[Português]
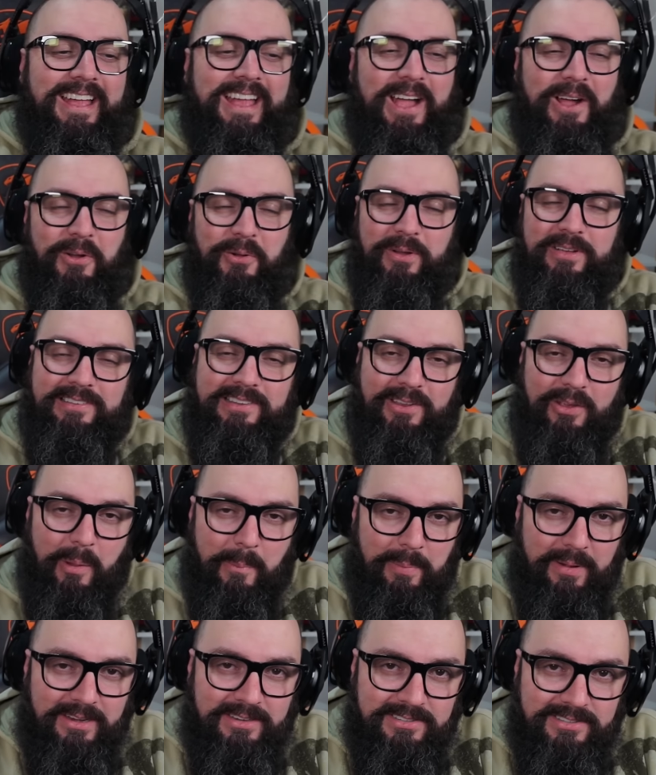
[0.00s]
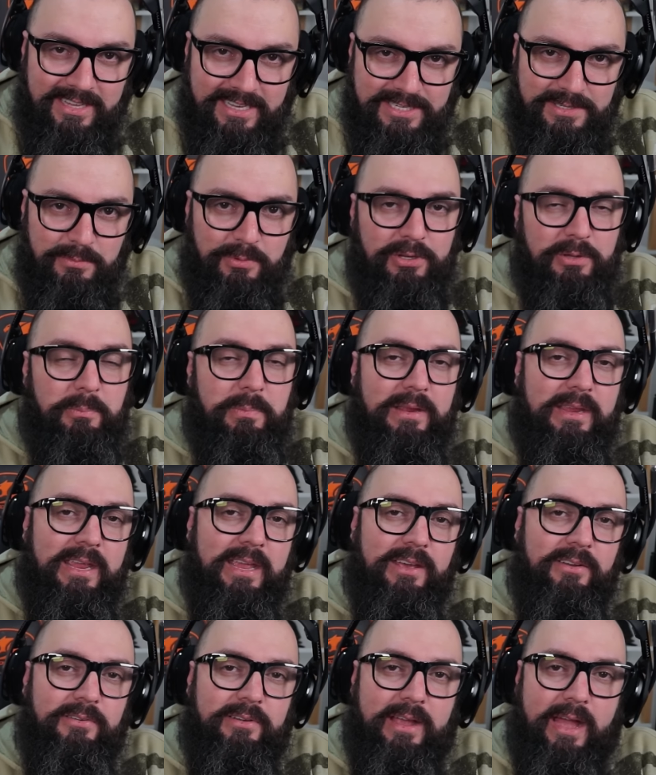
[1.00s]
Uma coisa que eu aprendi desde muito
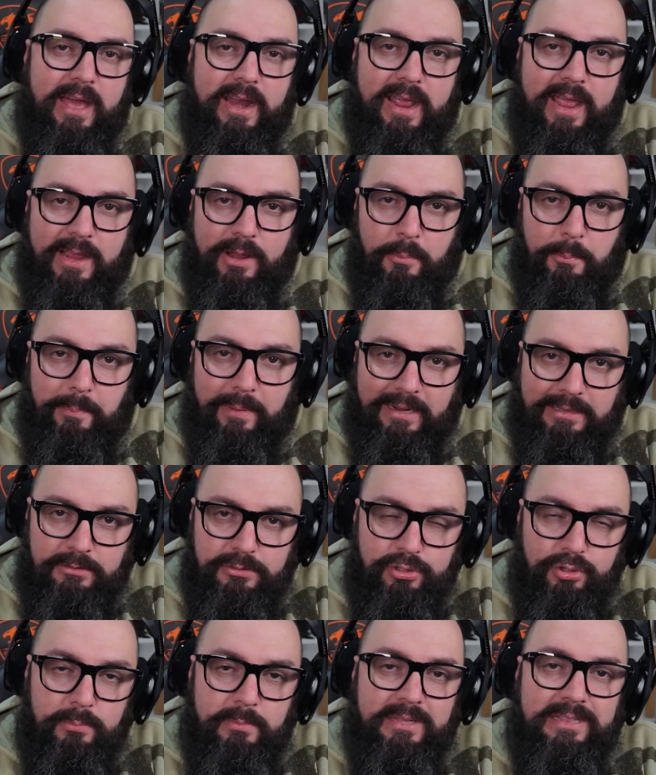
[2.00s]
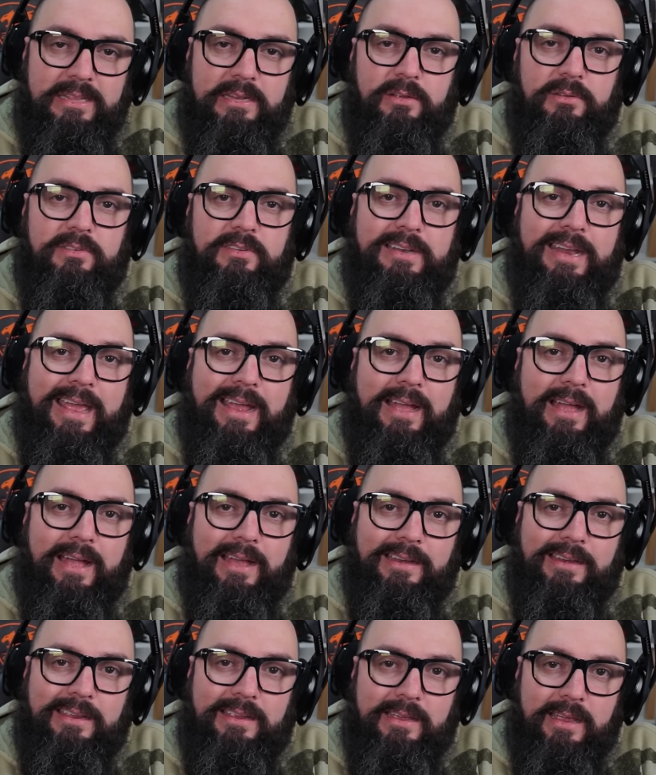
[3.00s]
pequeno, cara, é que um prato de comida não se nega
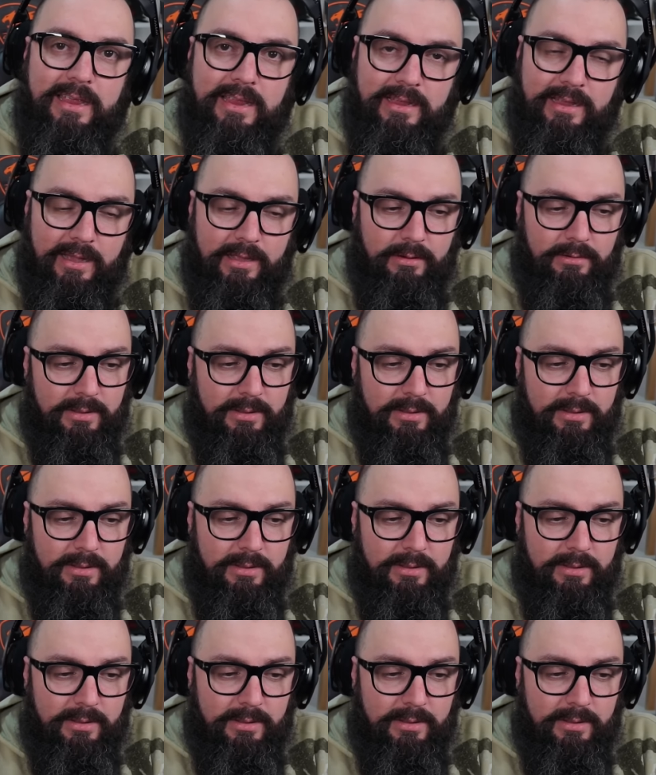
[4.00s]
a ninguém, cara.